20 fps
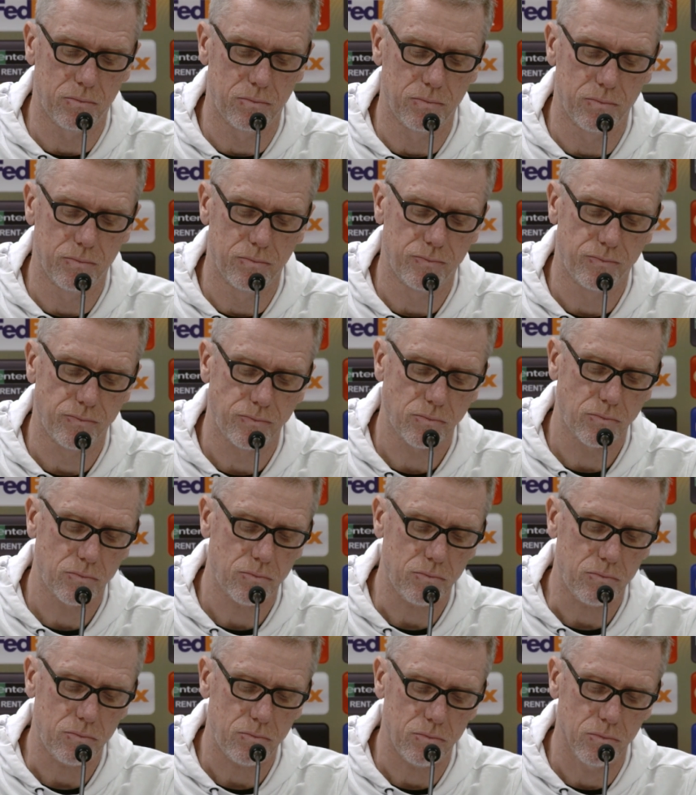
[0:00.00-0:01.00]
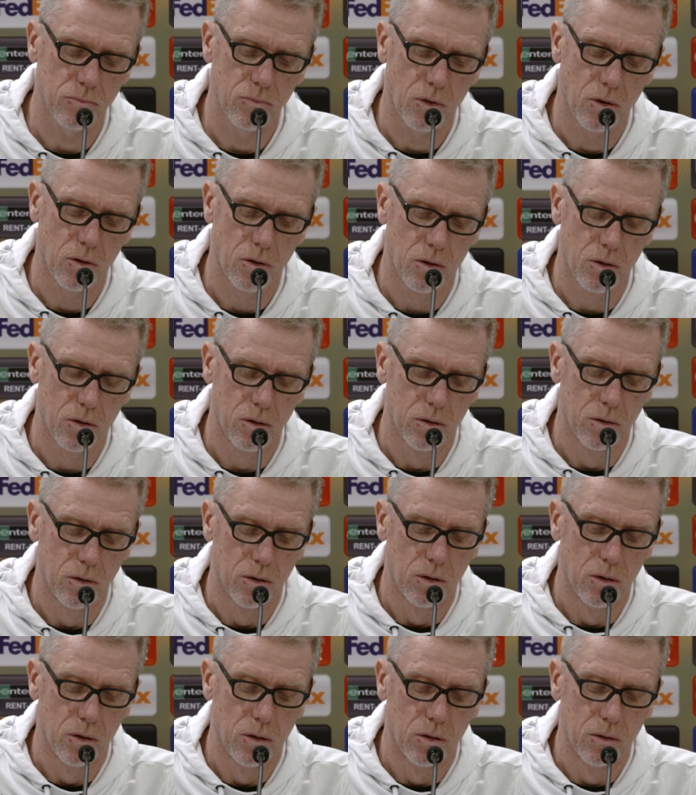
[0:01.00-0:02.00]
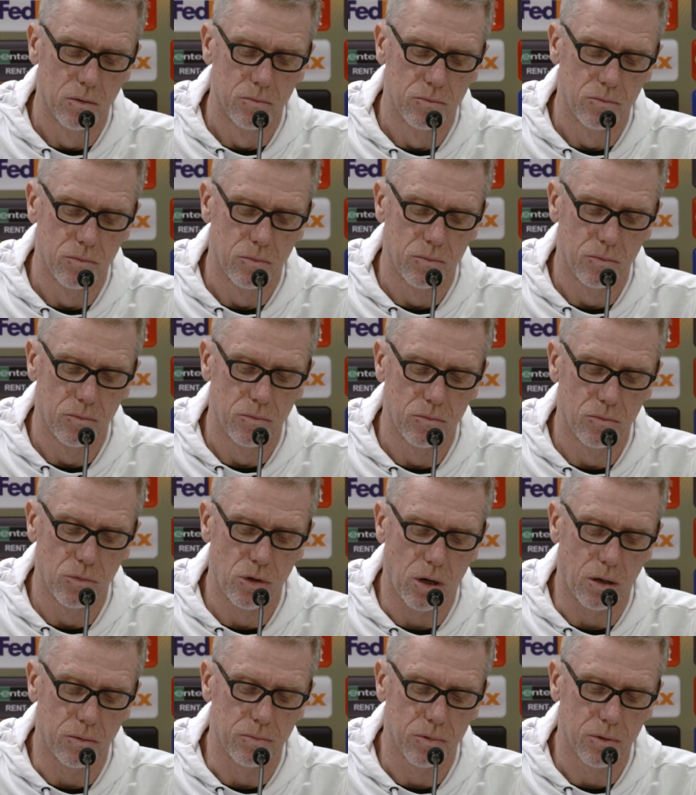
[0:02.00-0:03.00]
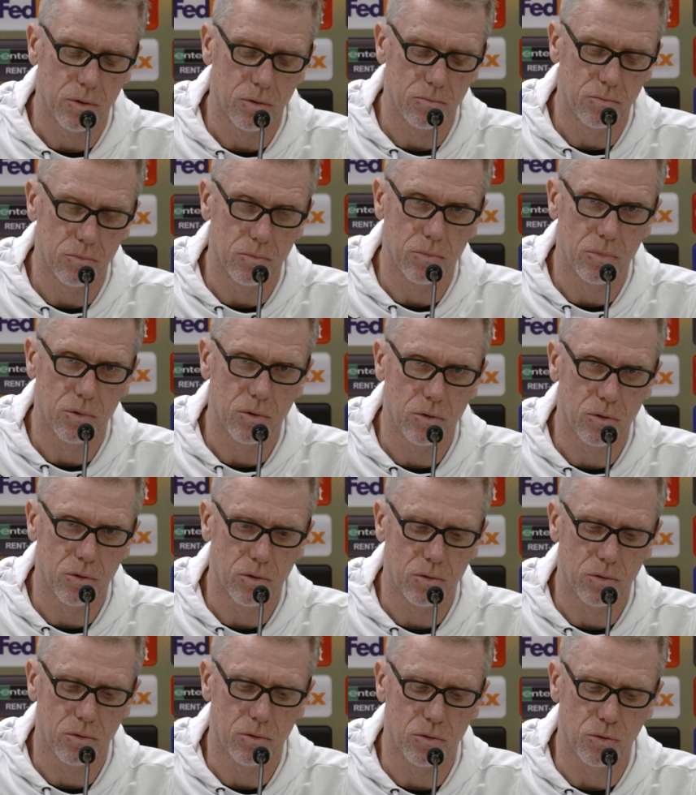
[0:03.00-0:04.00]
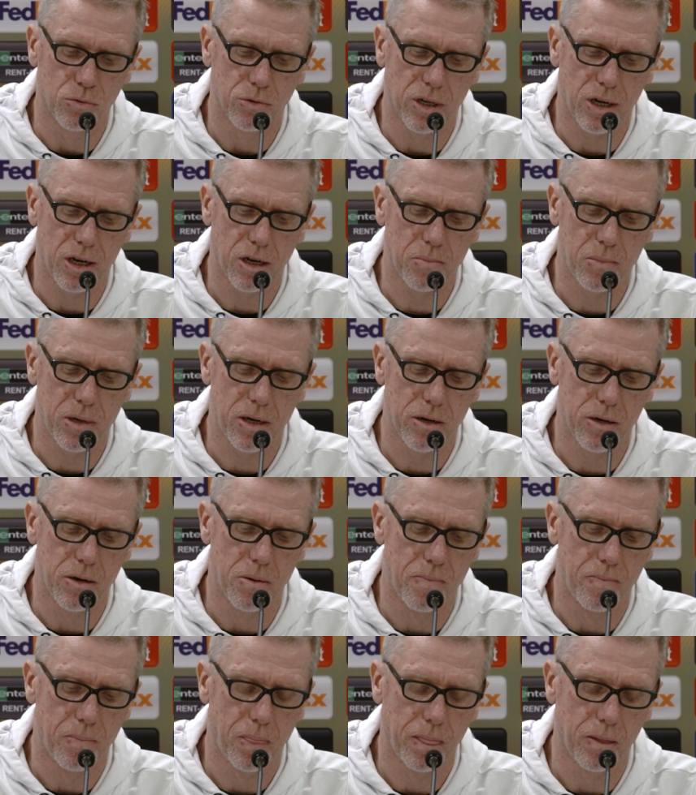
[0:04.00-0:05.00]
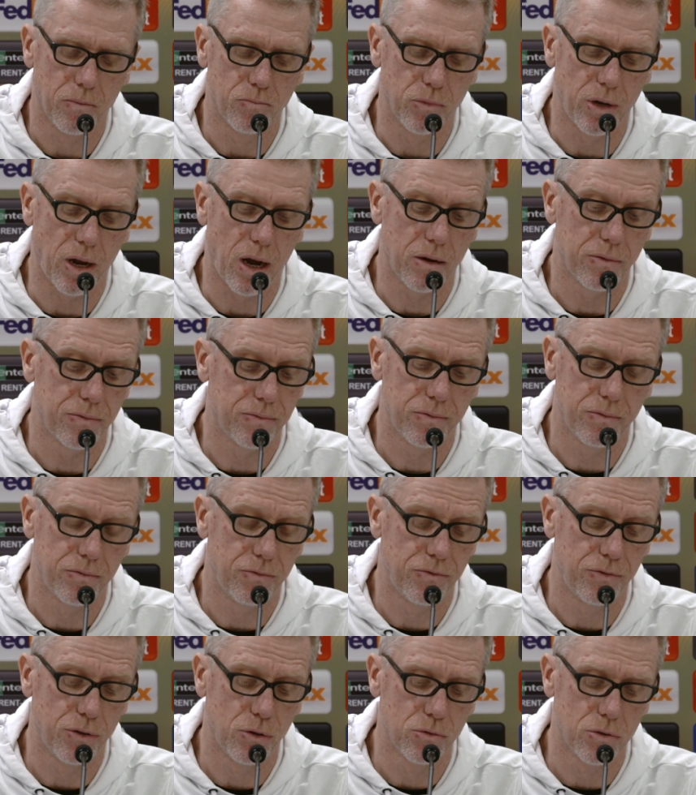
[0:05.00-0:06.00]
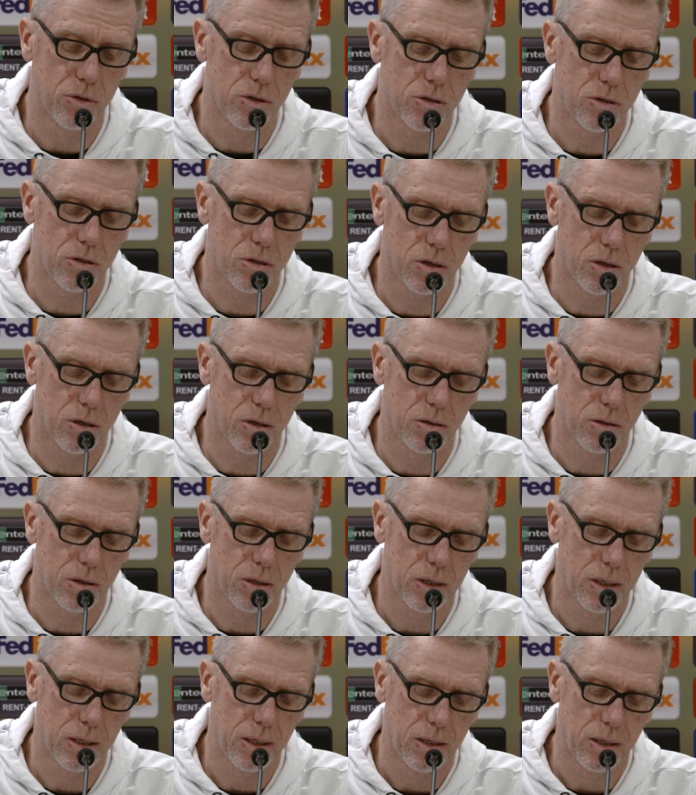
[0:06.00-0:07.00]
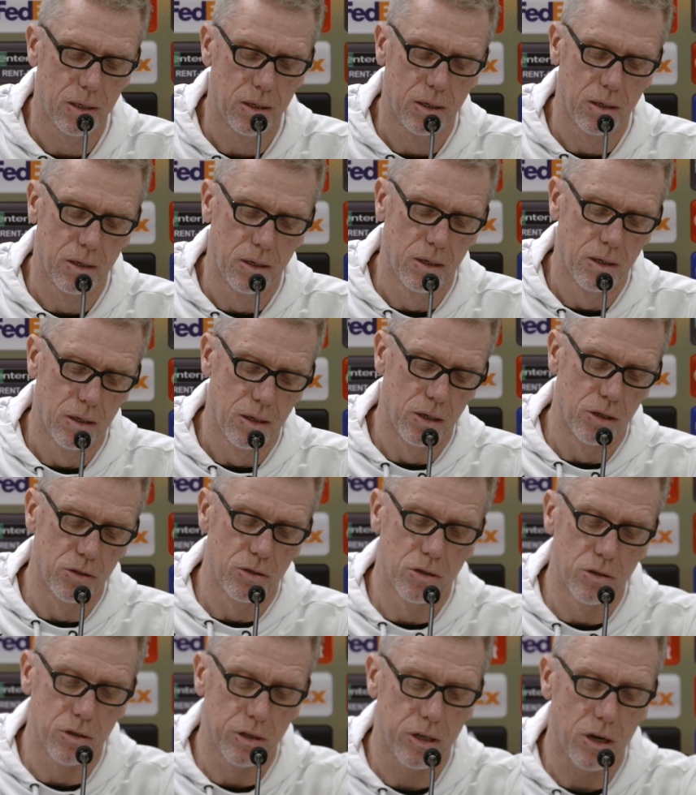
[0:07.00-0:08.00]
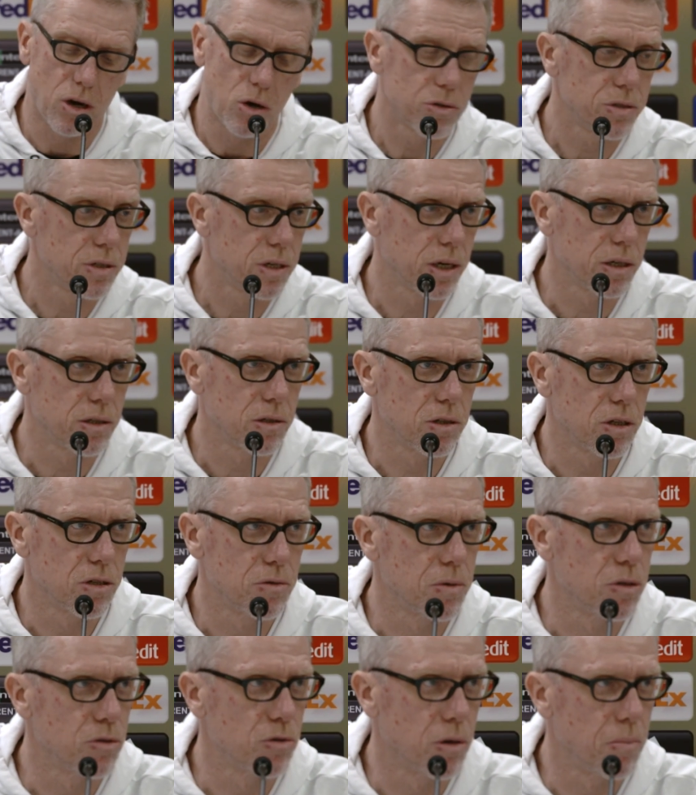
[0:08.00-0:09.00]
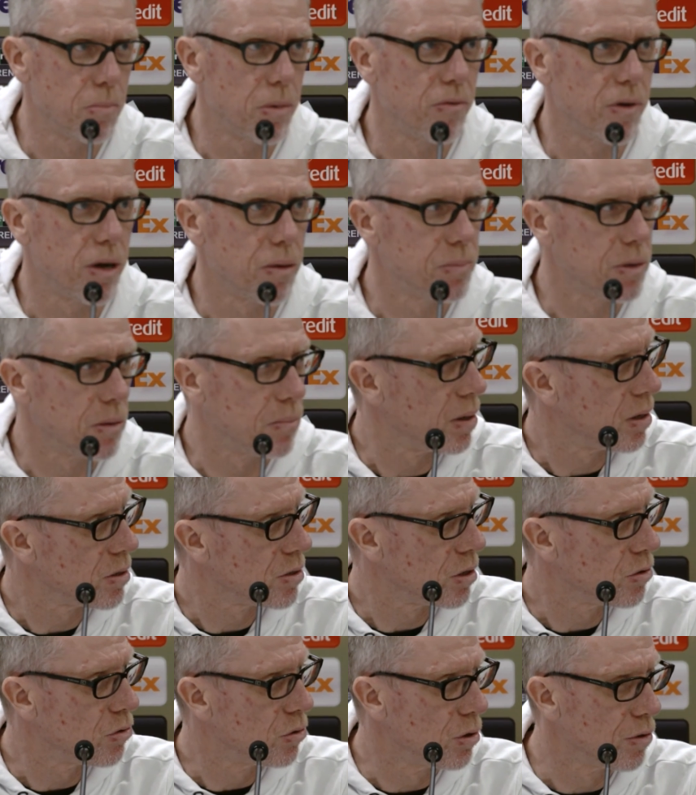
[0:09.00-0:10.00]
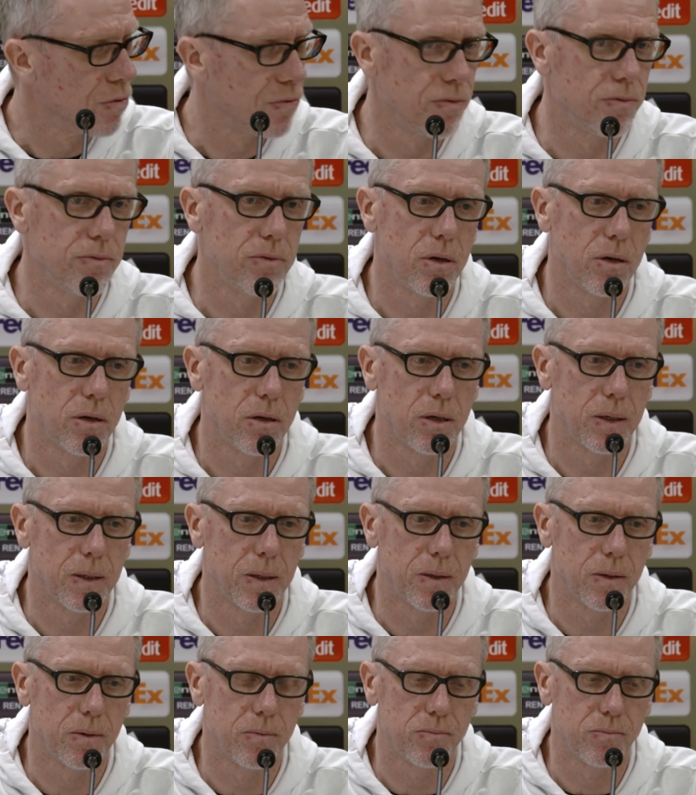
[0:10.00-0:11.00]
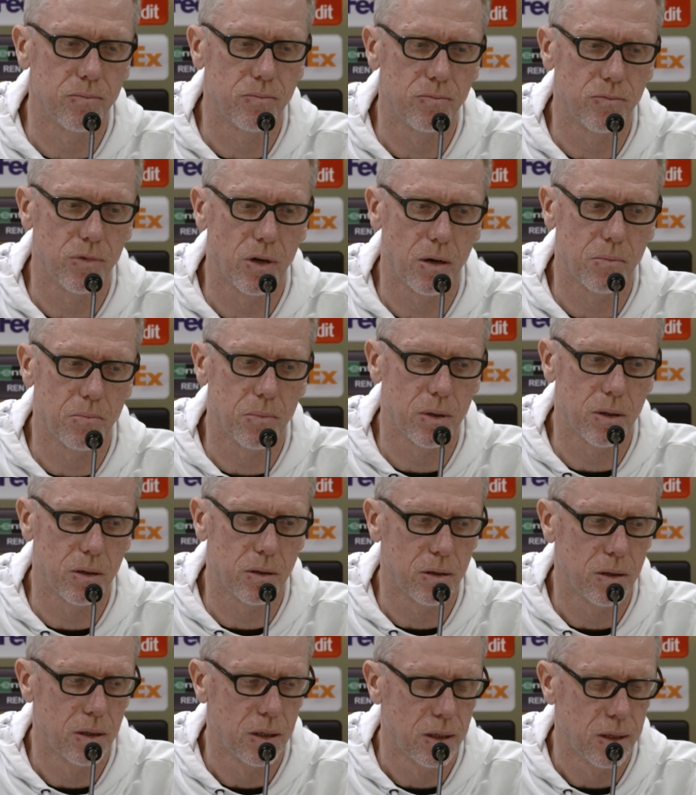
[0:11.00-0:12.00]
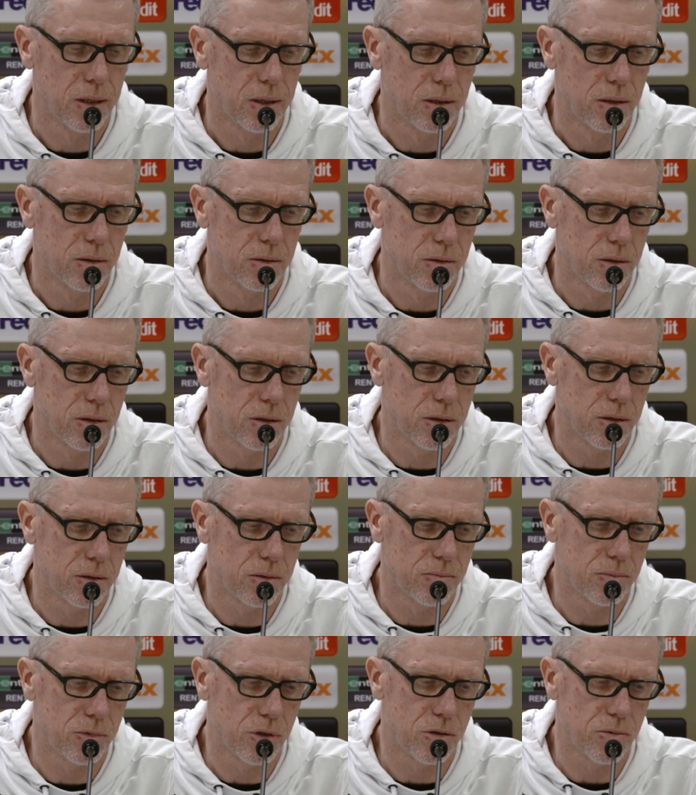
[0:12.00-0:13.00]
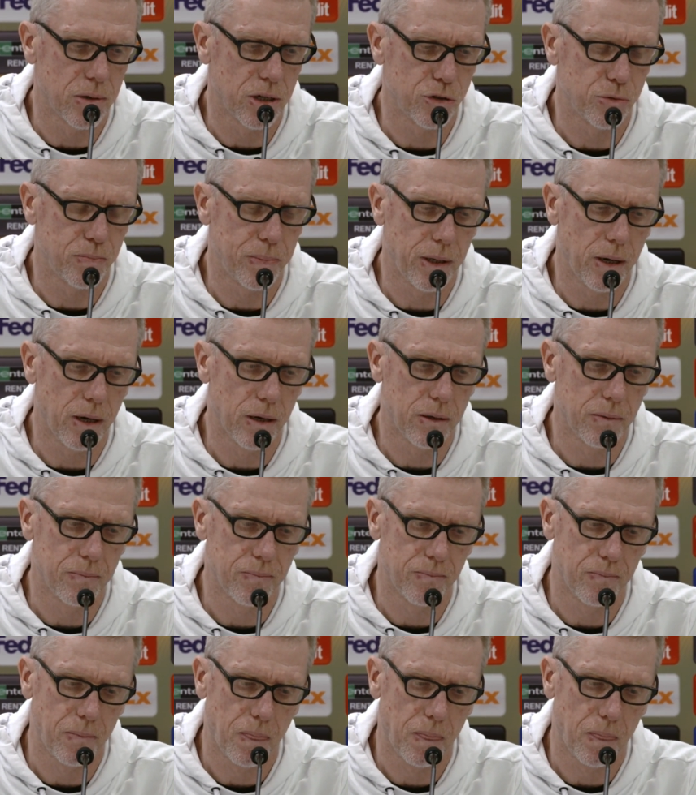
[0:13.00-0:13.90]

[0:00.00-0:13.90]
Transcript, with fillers: gelegt und ja, wie geht ihr es an morgen Abend? Ja, guten Tag mal ja, für uns ist äh, ist natürlich auszeichnend, dass wir in so einem Bewerb dabei sein dürfen. Ähm, wir haben äh, ähm, die zwei Spiele